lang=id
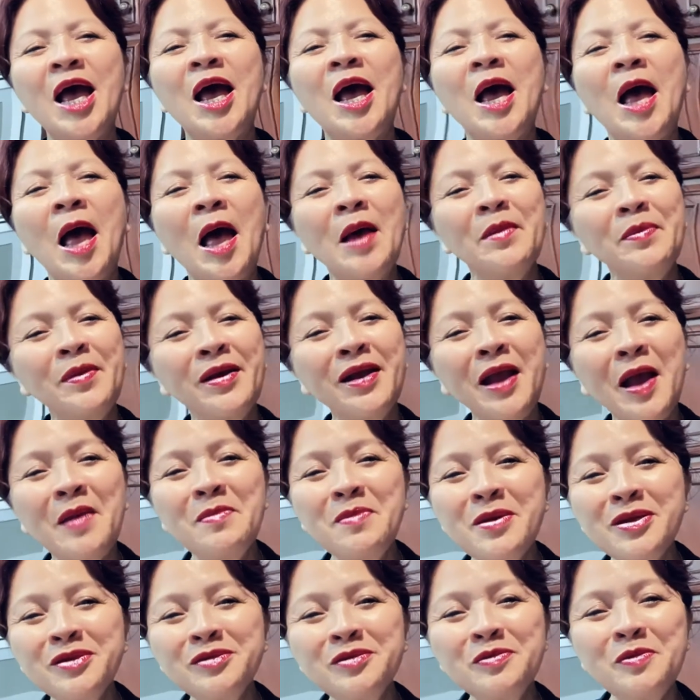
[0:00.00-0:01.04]
Apa
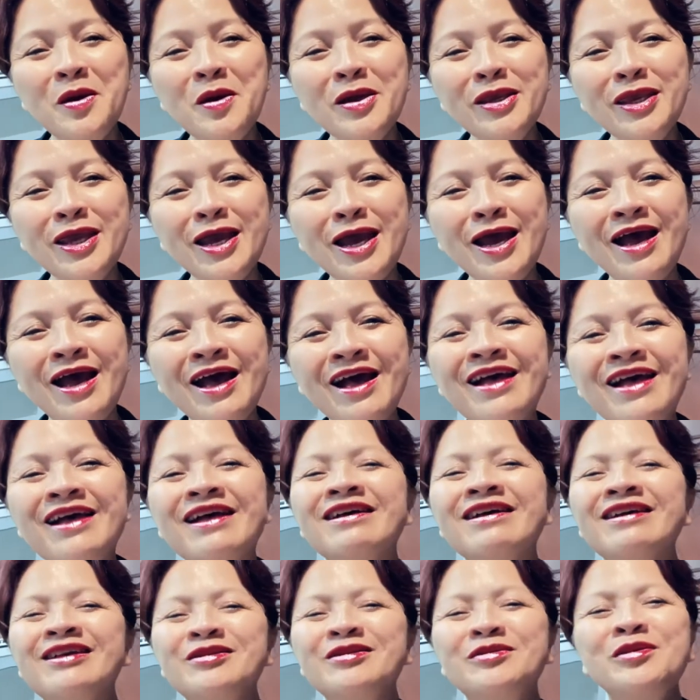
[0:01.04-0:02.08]
kabar semuanya?
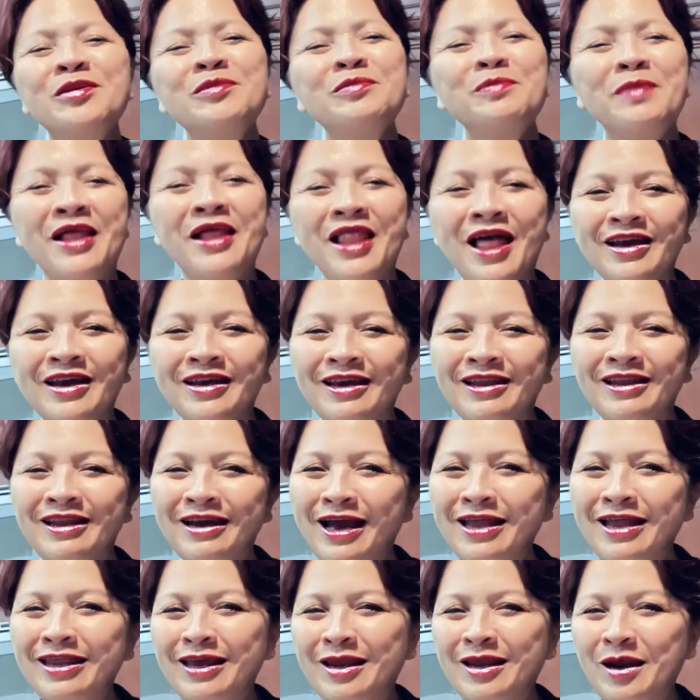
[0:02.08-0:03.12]
Jumpa lagi
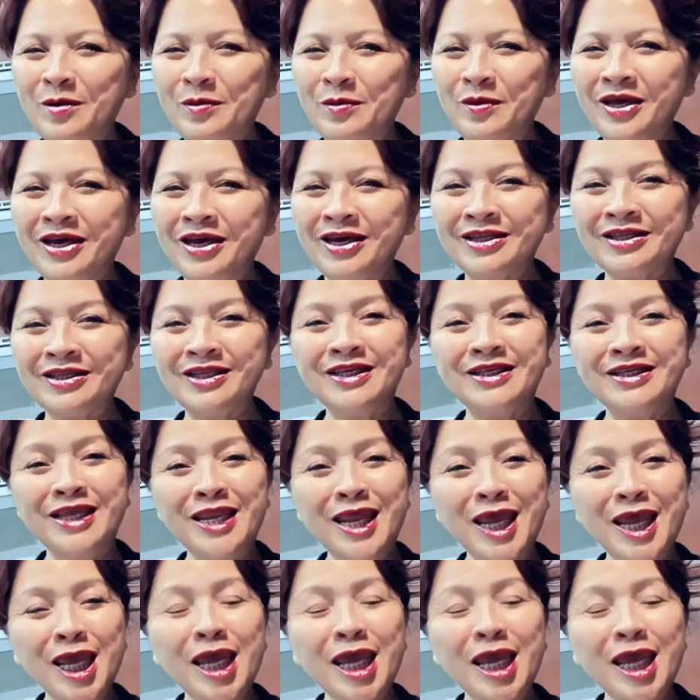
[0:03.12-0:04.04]
dengan Ira Wickers di sini